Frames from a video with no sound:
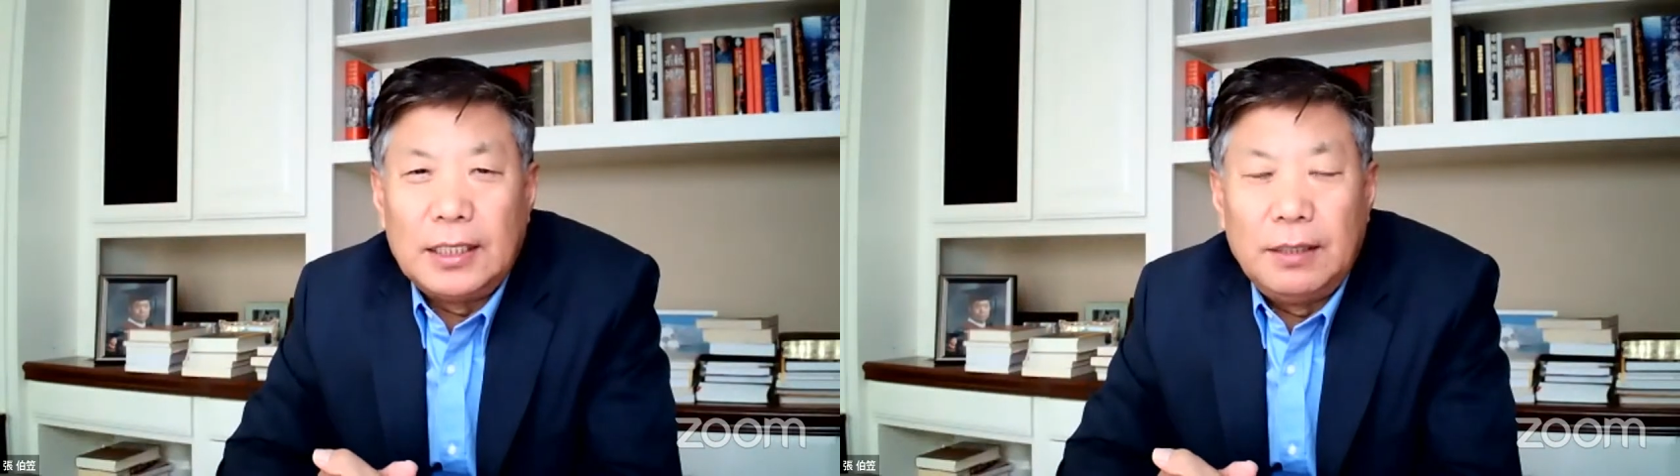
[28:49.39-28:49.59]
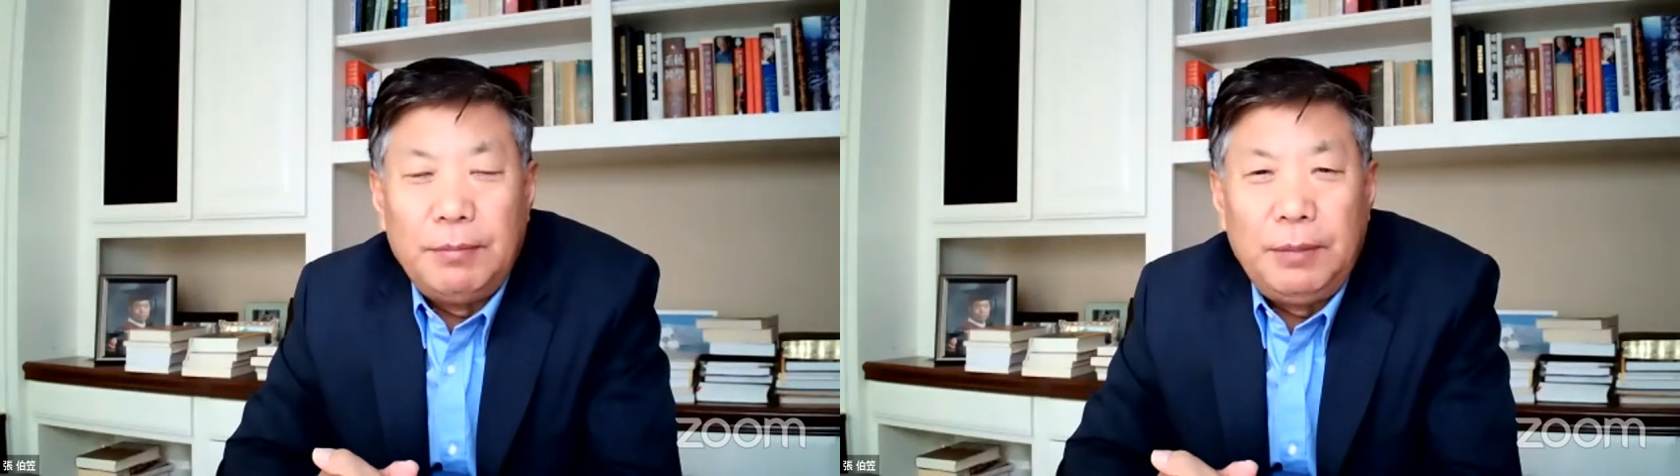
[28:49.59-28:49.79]

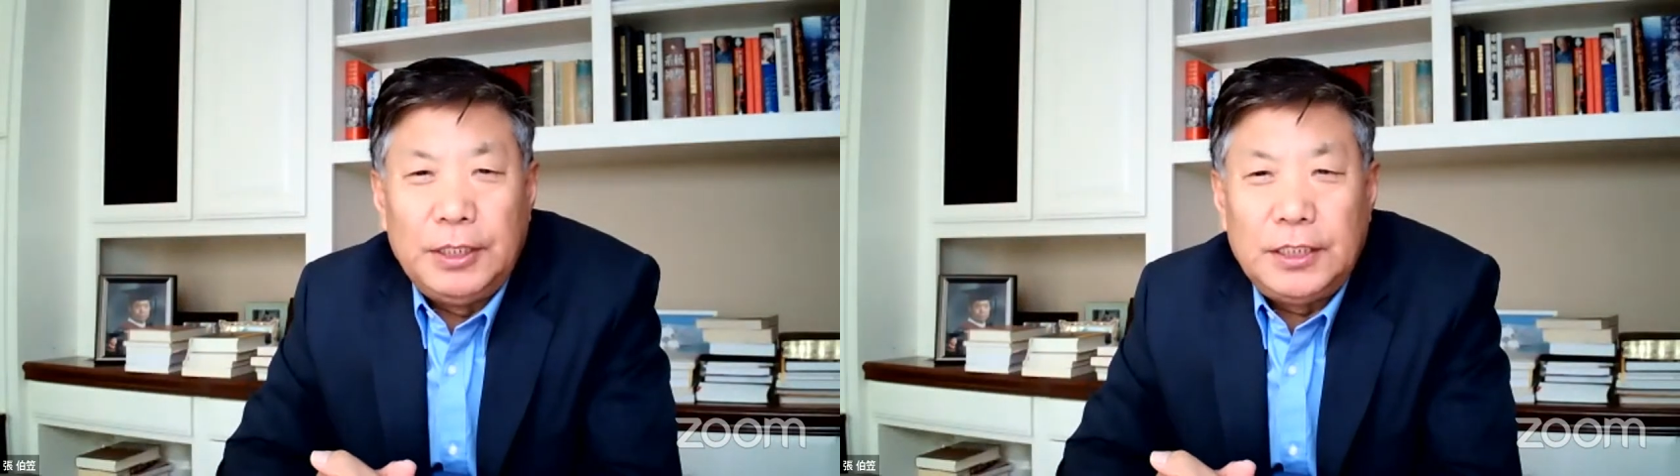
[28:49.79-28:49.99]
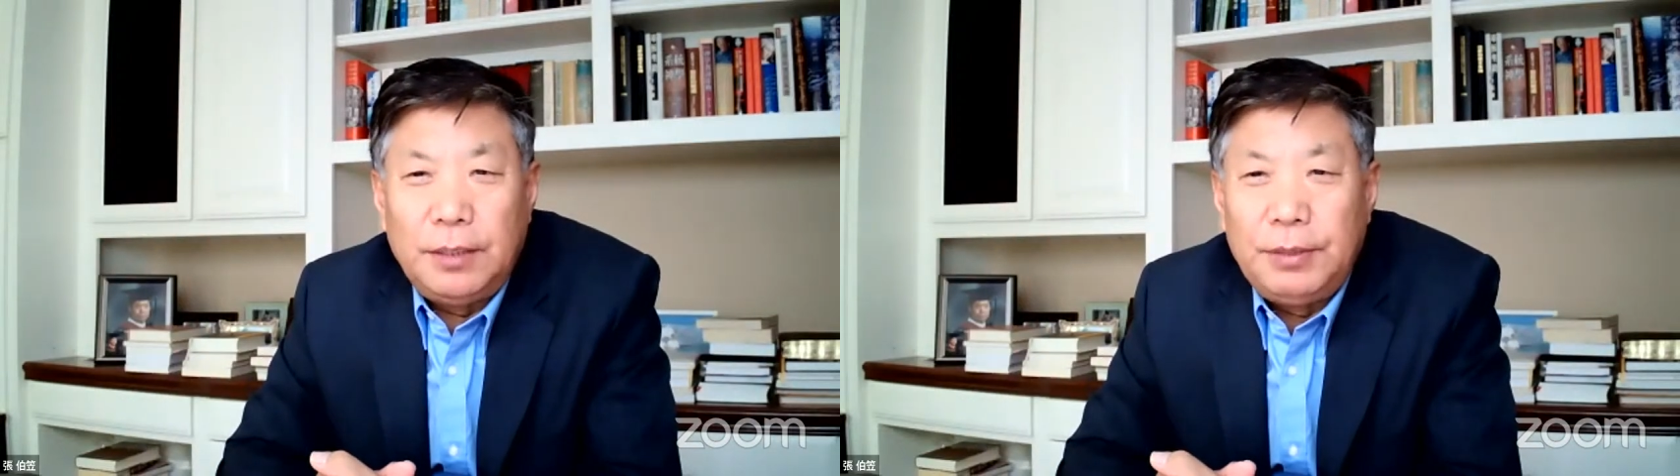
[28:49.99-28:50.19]
他的妹
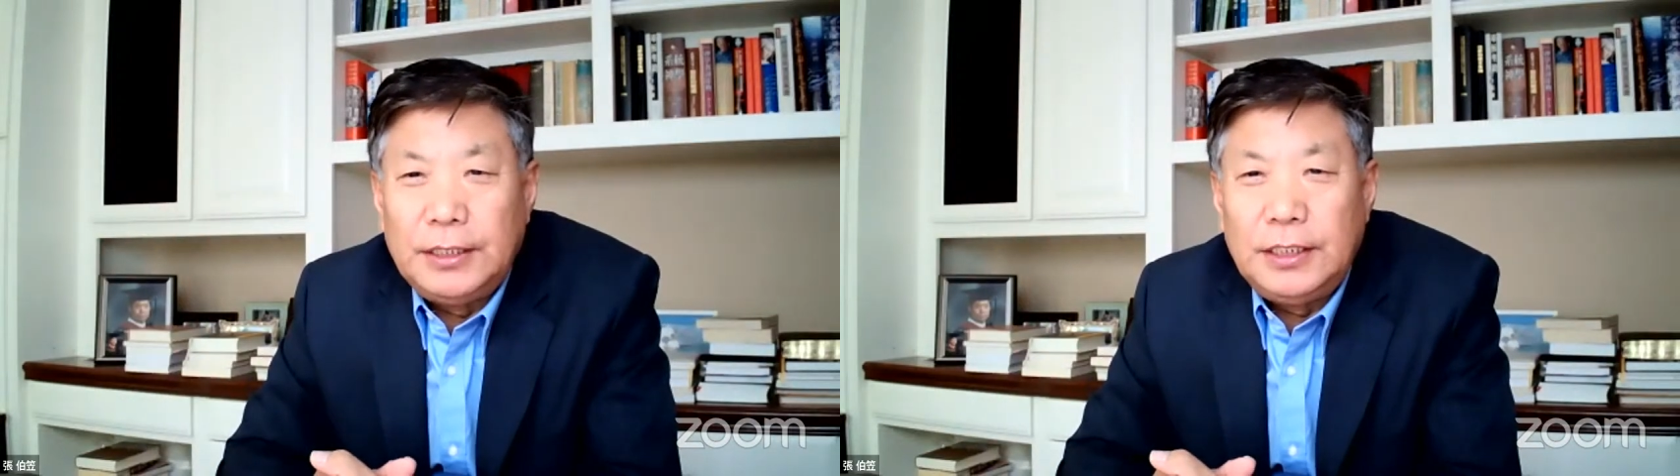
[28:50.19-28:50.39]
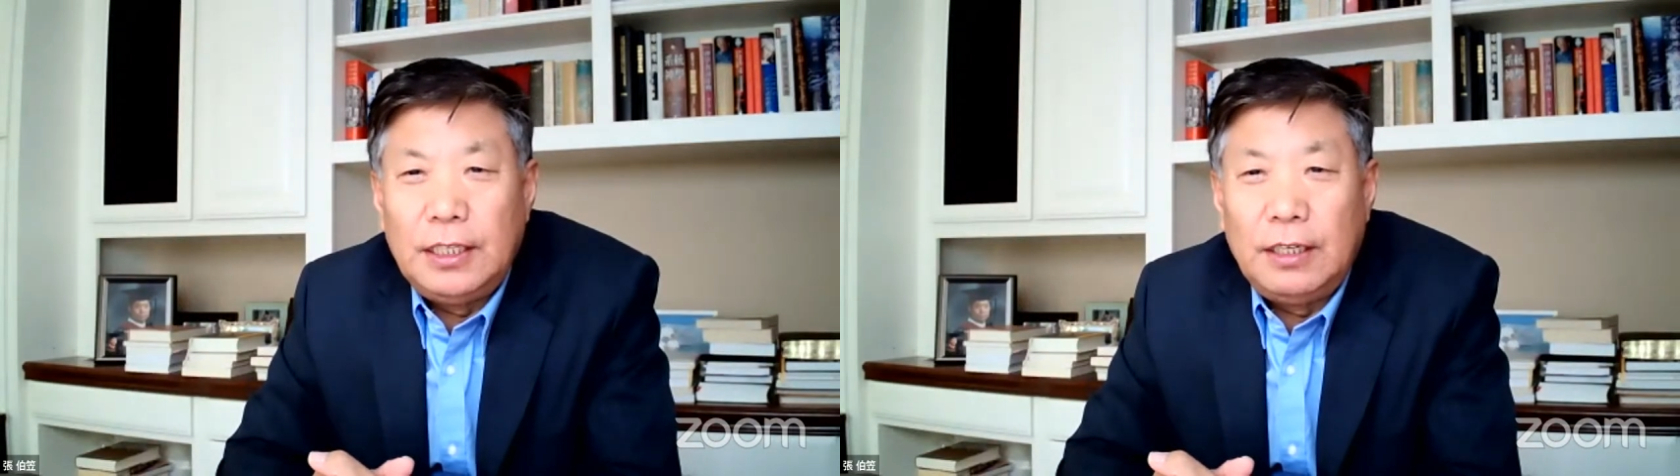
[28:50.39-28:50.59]
妹写篇
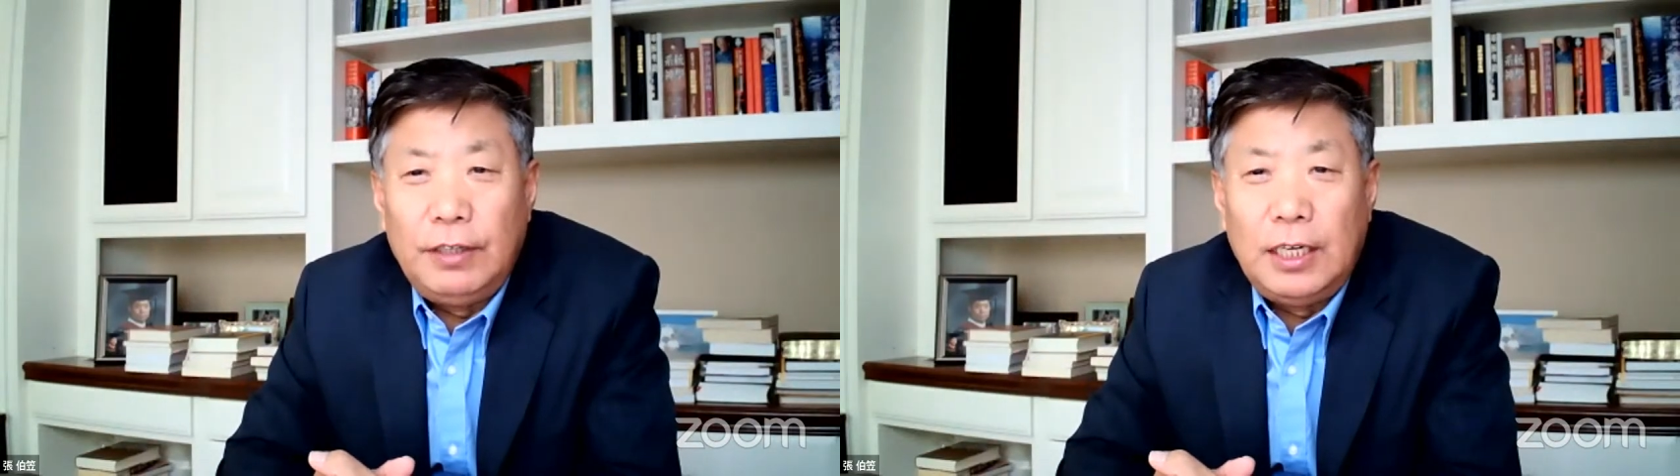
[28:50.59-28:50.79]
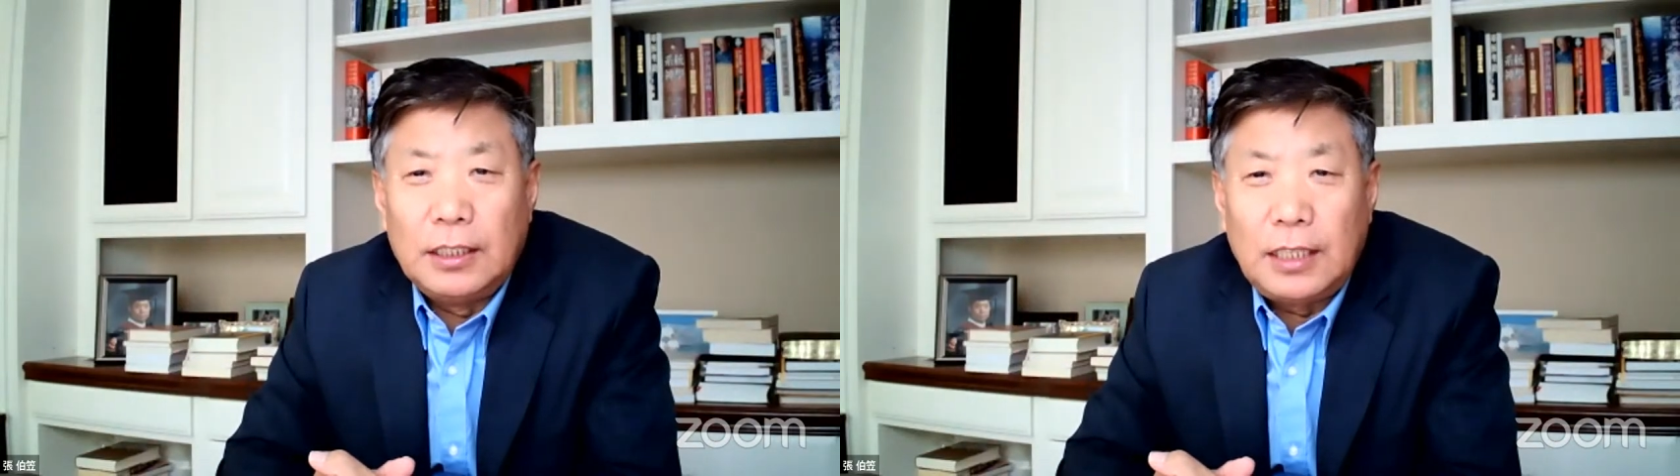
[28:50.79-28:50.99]
纪念文章，